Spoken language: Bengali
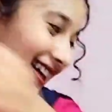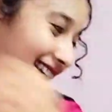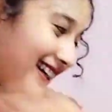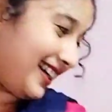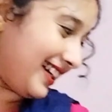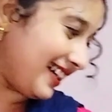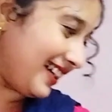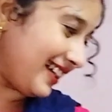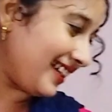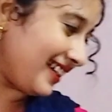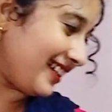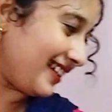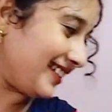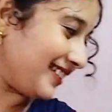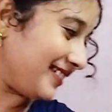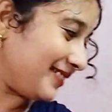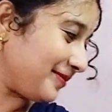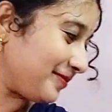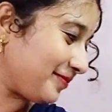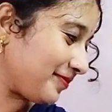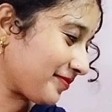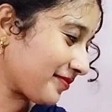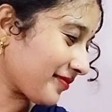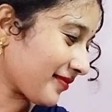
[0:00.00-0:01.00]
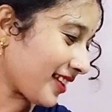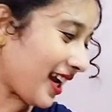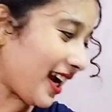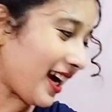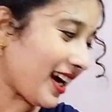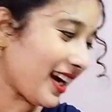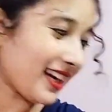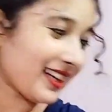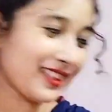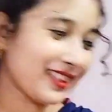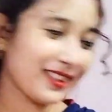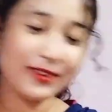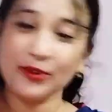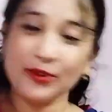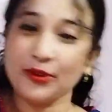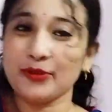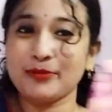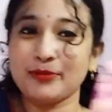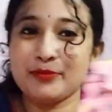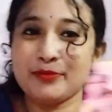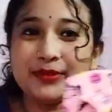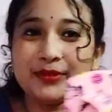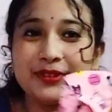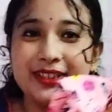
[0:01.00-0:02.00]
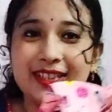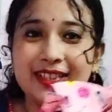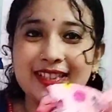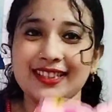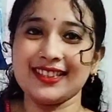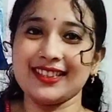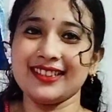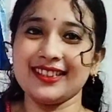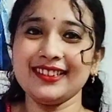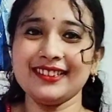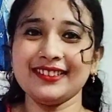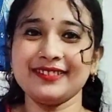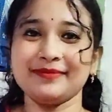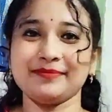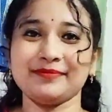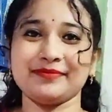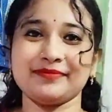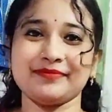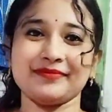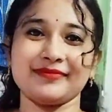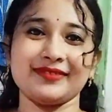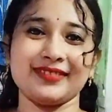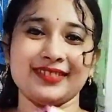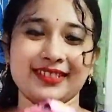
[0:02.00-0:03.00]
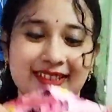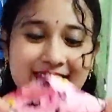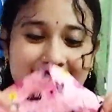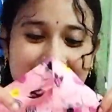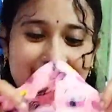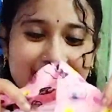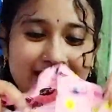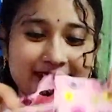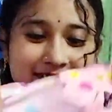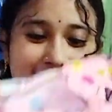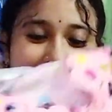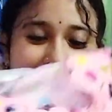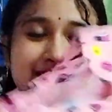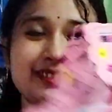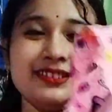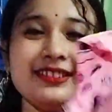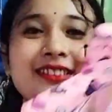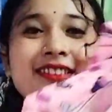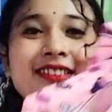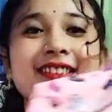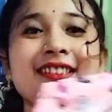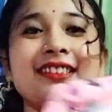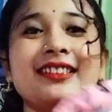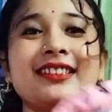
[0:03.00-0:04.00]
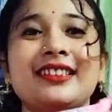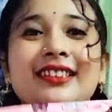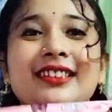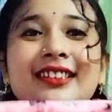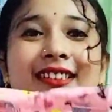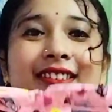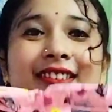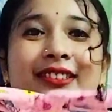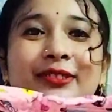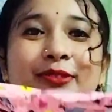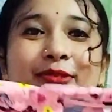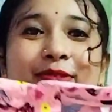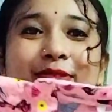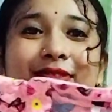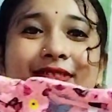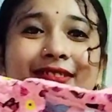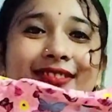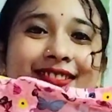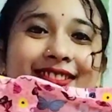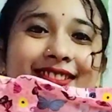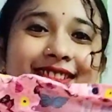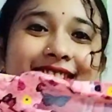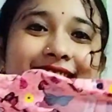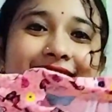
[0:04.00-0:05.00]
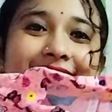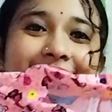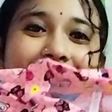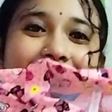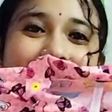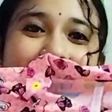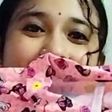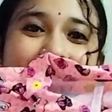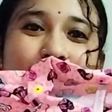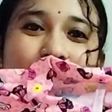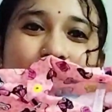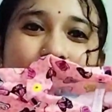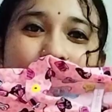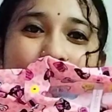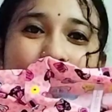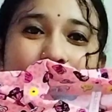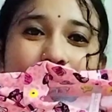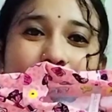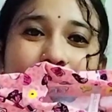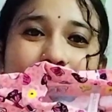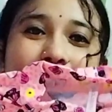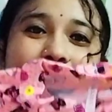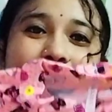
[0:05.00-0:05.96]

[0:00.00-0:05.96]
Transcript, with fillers: আর আরেকটা টপ দিয়েছে এটা এই দেখুন portrait অফ